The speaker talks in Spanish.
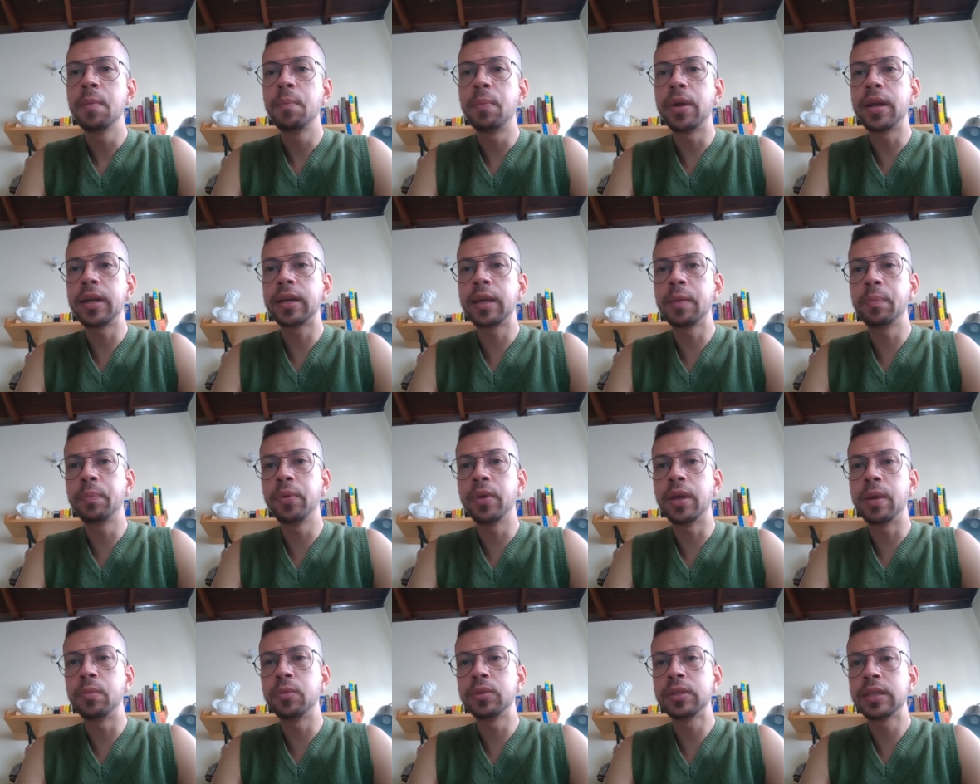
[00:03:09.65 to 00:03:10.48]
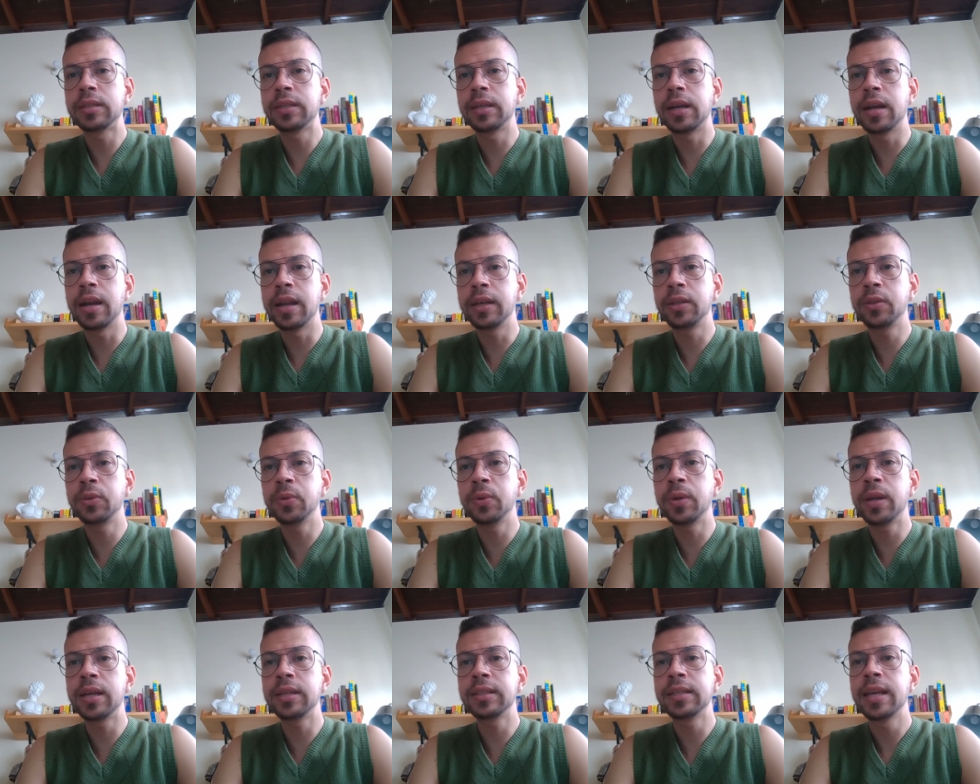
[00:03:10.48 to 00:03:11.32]
para que podamos hacer
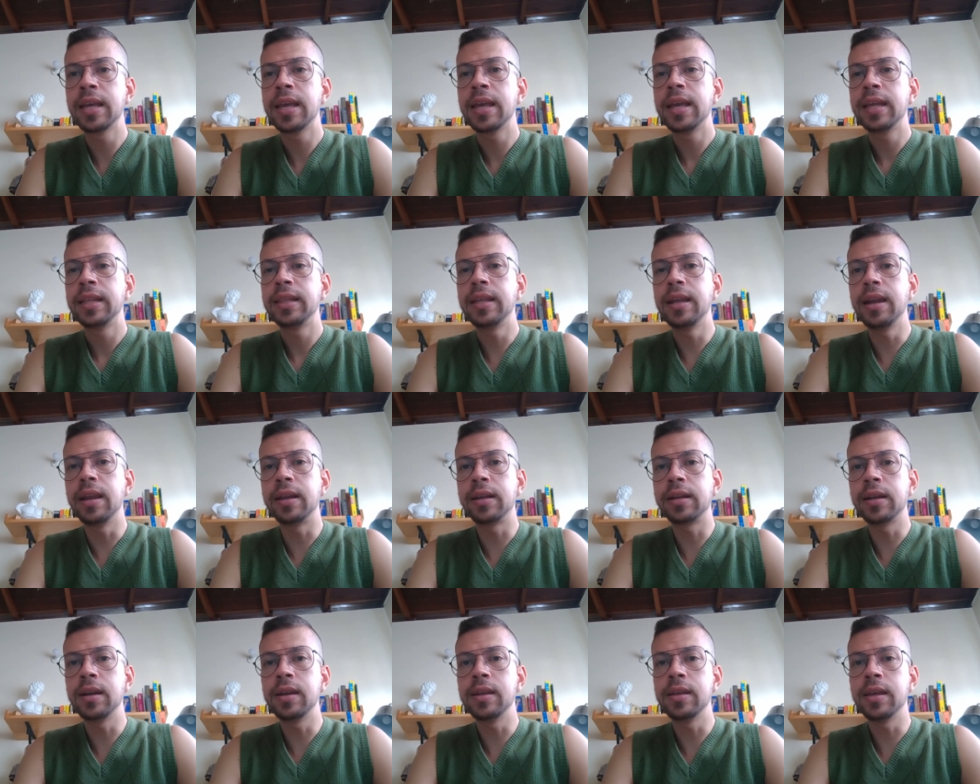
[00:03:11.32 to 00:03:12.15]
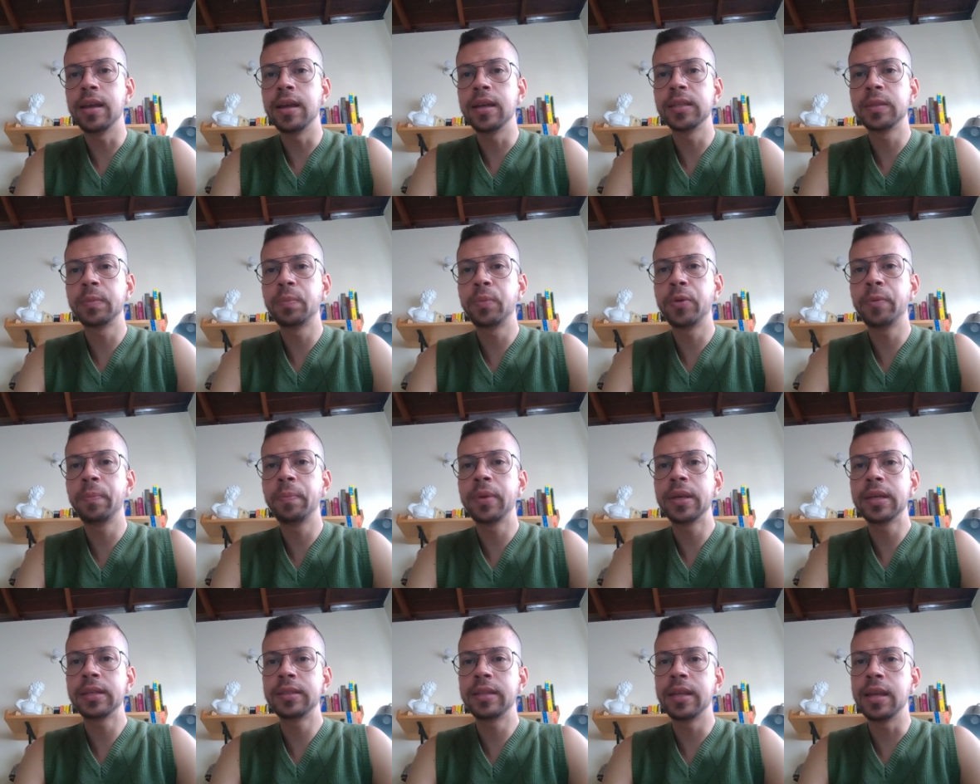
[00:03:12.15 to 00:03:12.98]
lecturas de las realidades
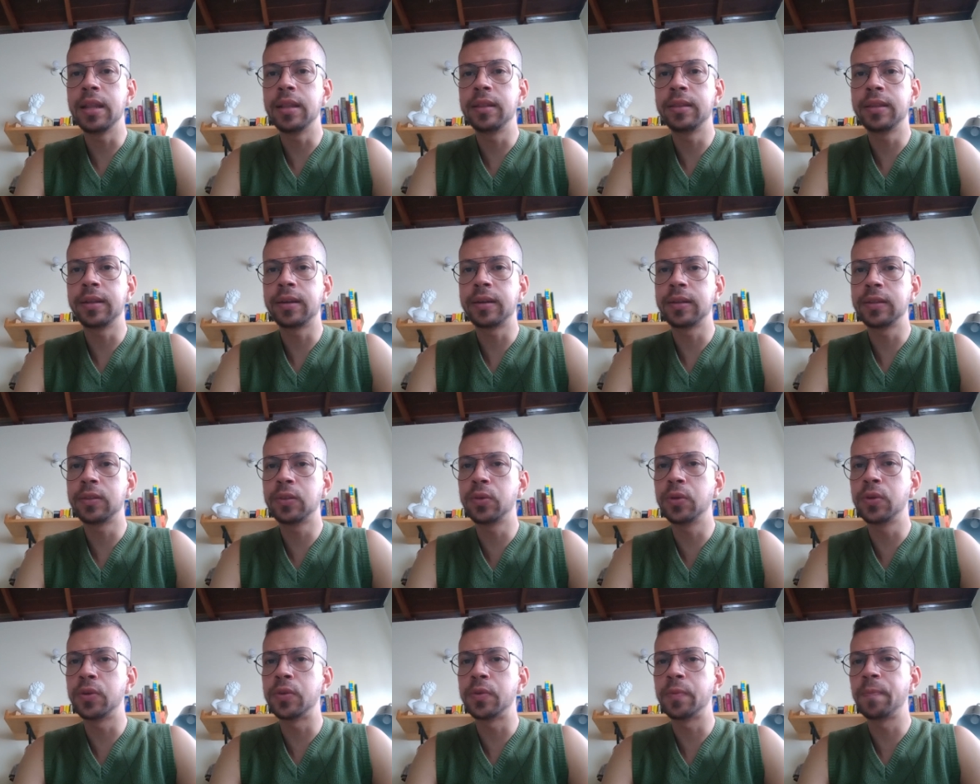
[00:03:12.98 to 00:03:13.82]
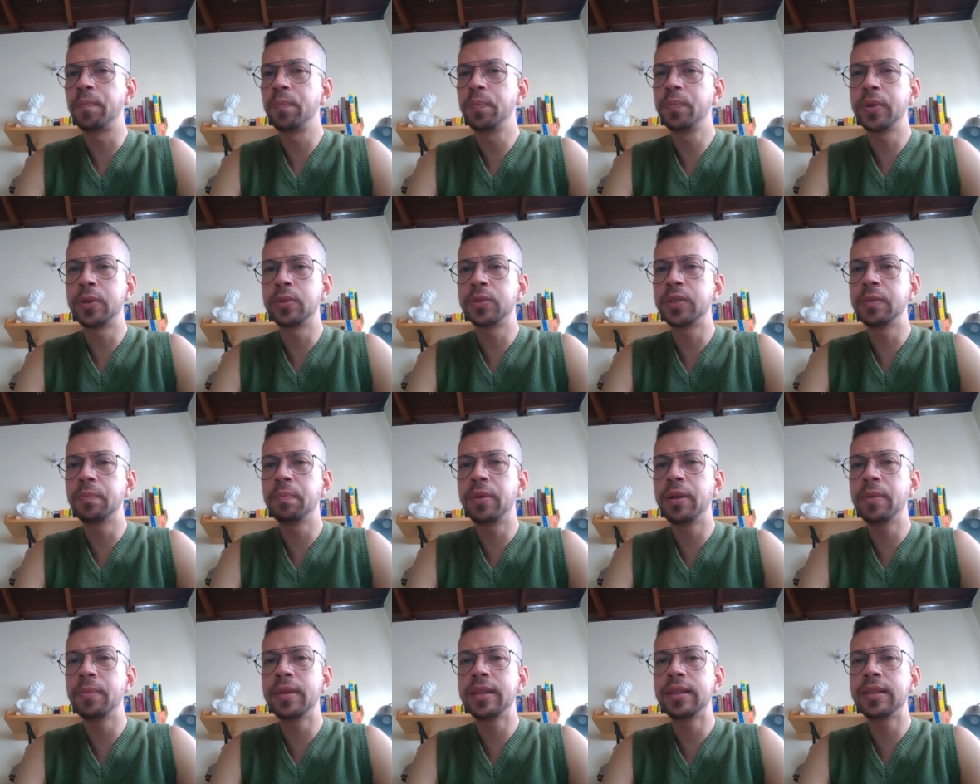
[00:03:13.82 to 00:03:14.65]
propias del territorio, pero
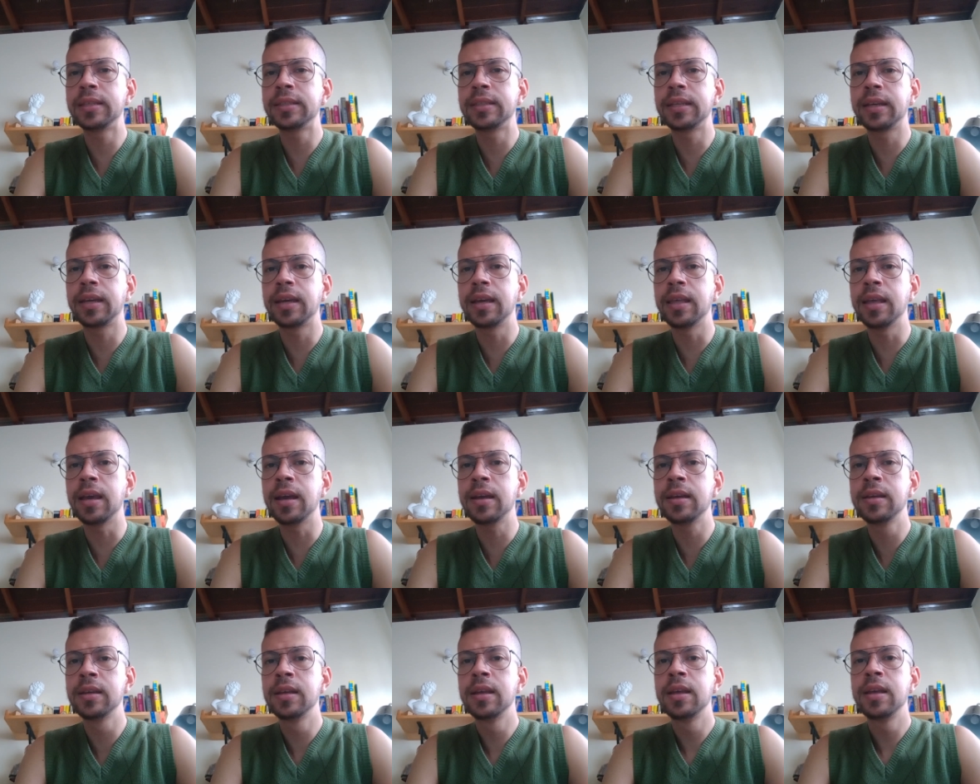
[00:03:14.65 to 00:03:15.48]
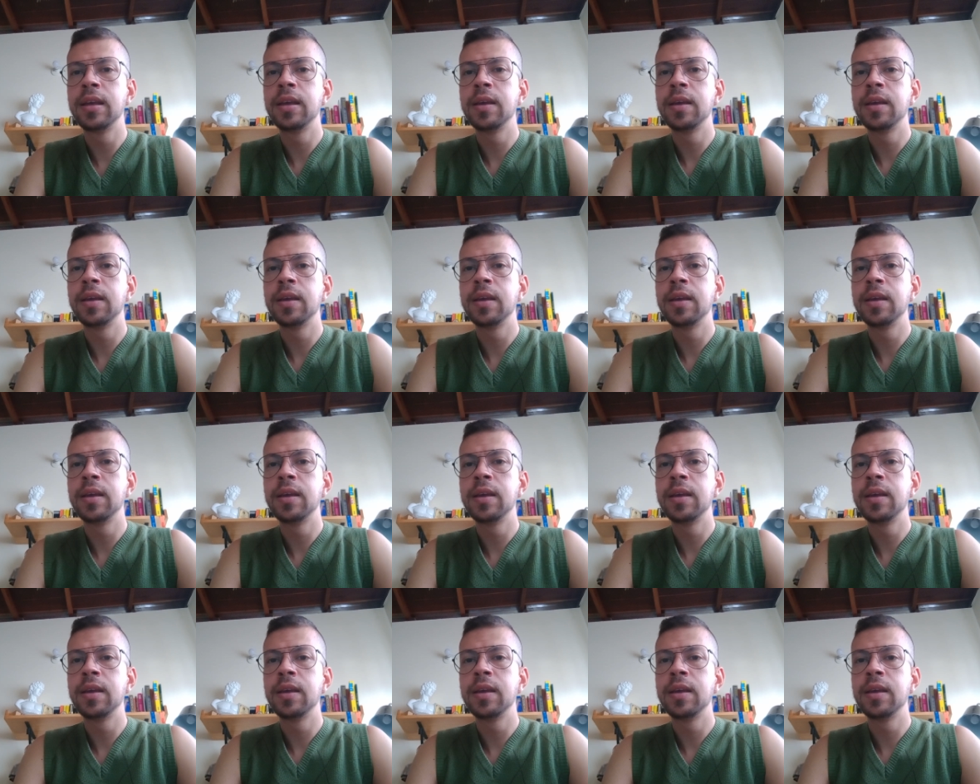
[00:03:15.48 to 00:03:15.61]
simplemente se queda